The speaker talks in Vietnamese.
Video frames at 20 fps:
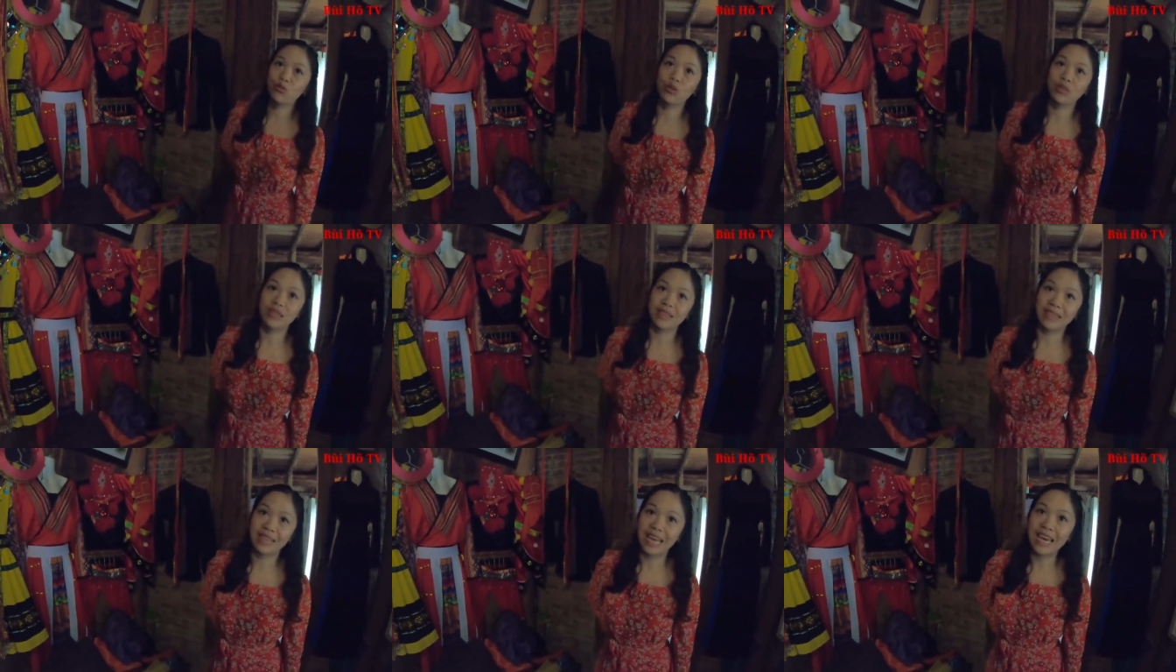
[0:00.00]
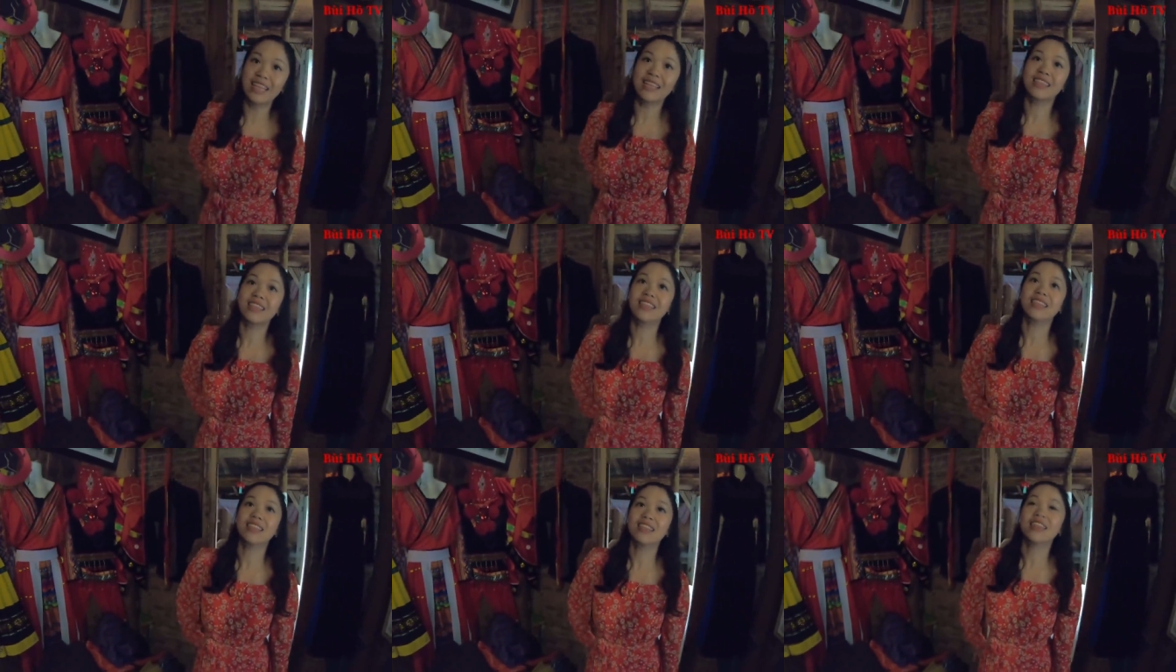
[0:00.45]
quần đen
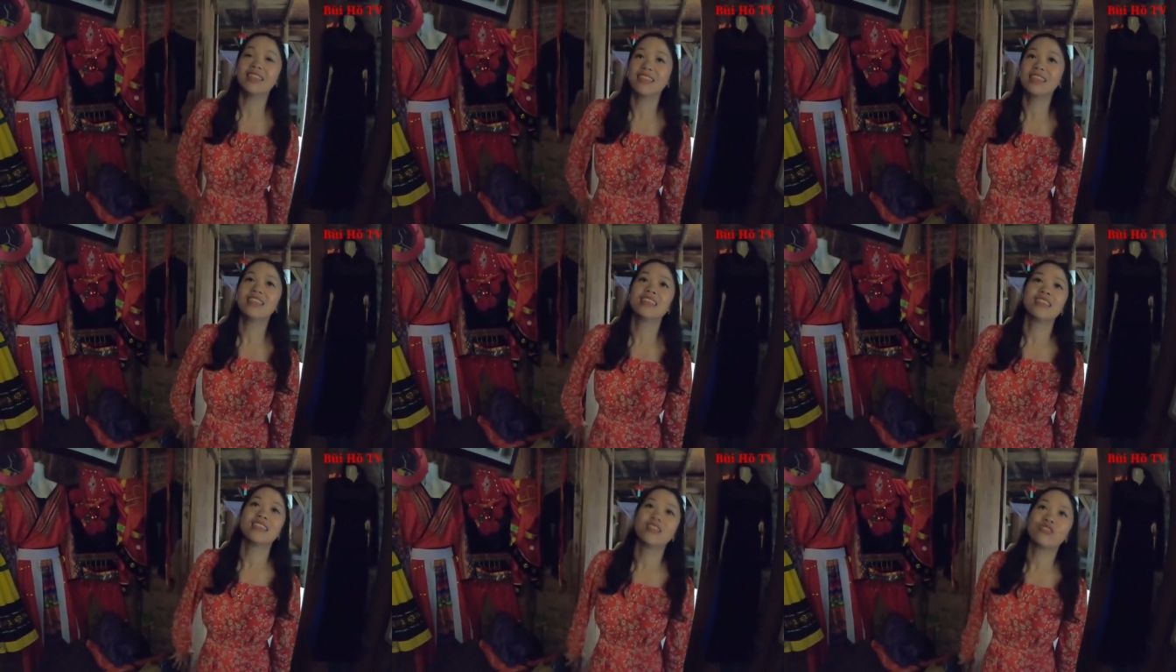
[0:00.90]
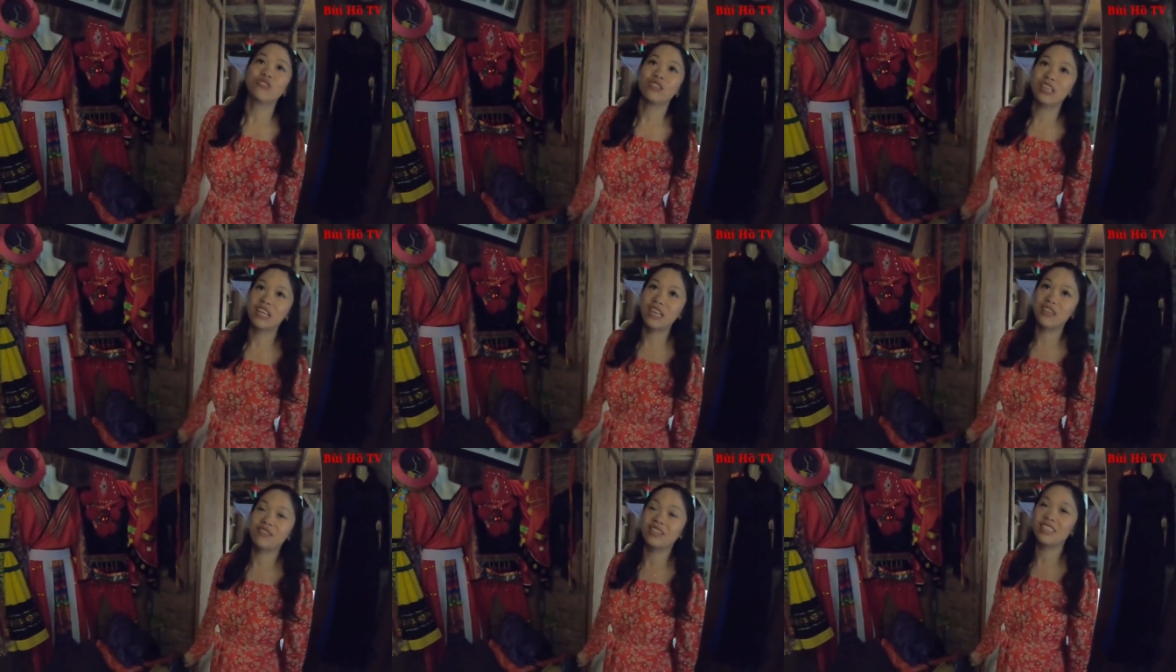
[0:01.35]

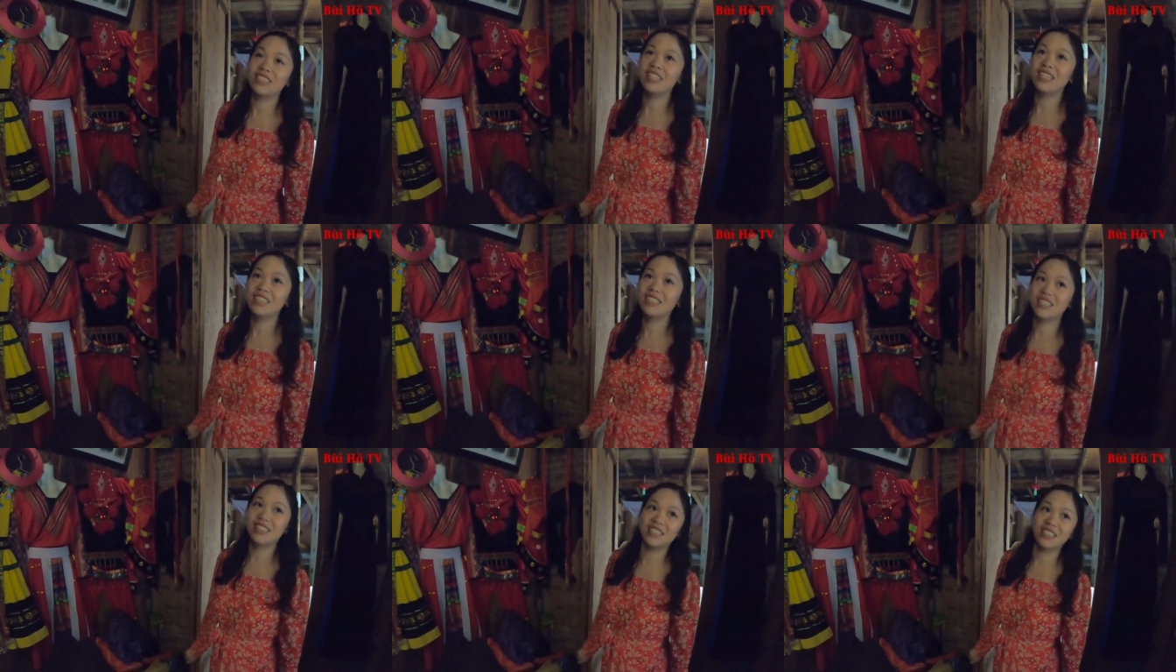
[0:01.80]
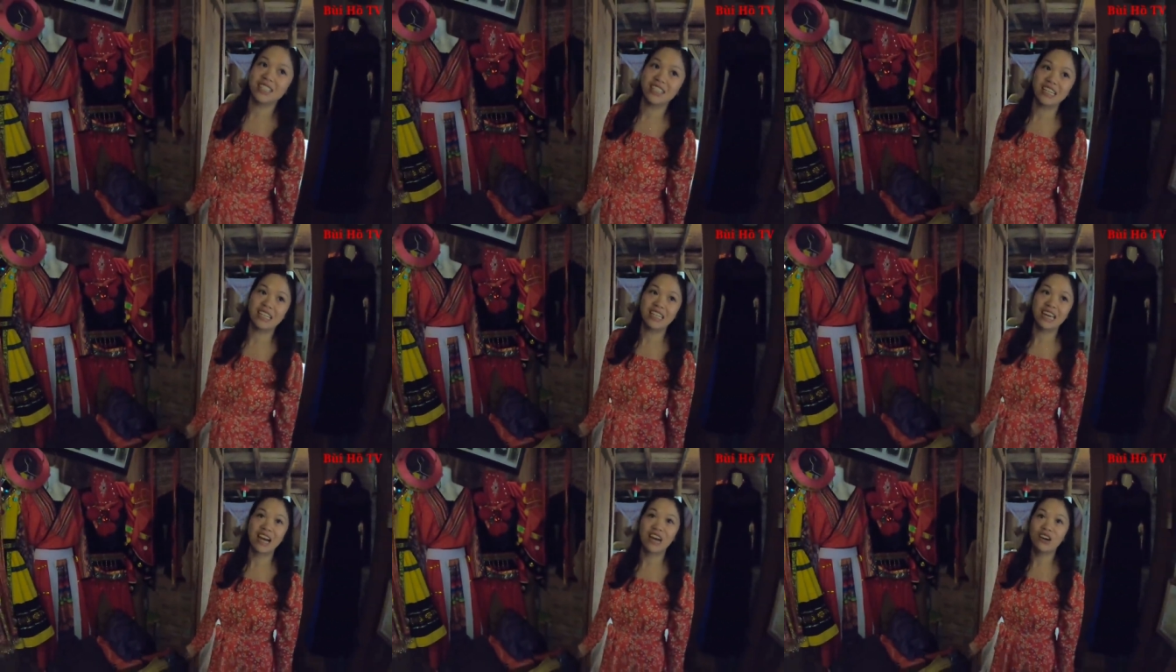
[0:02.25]
quần đen và dây giày
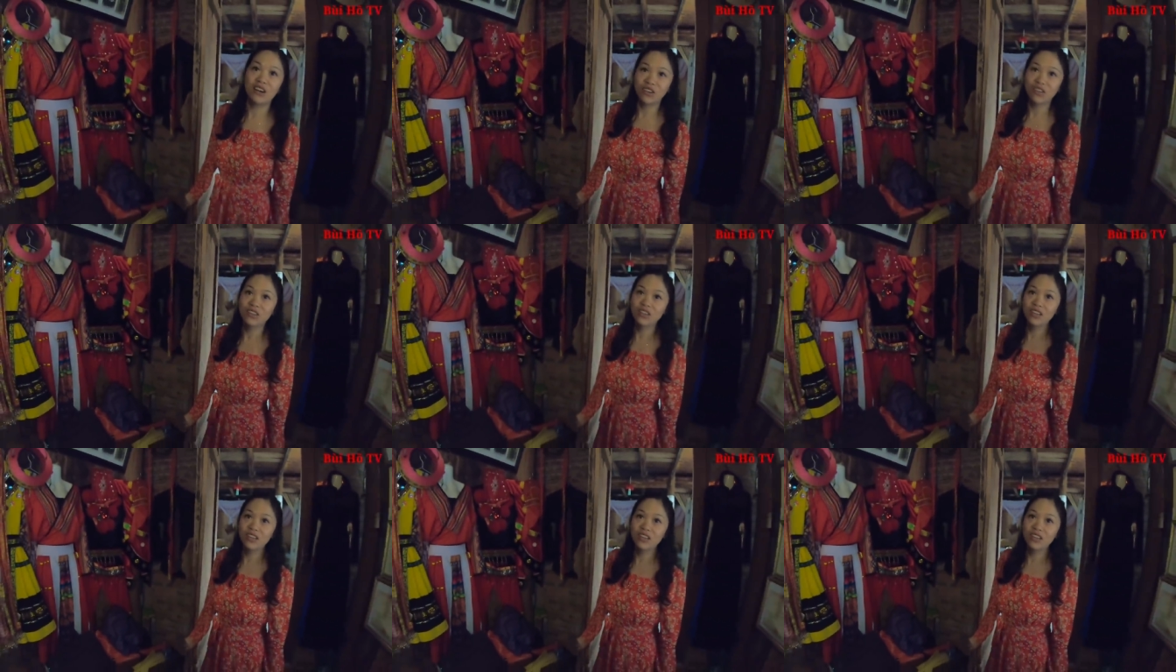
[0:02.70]
thể thao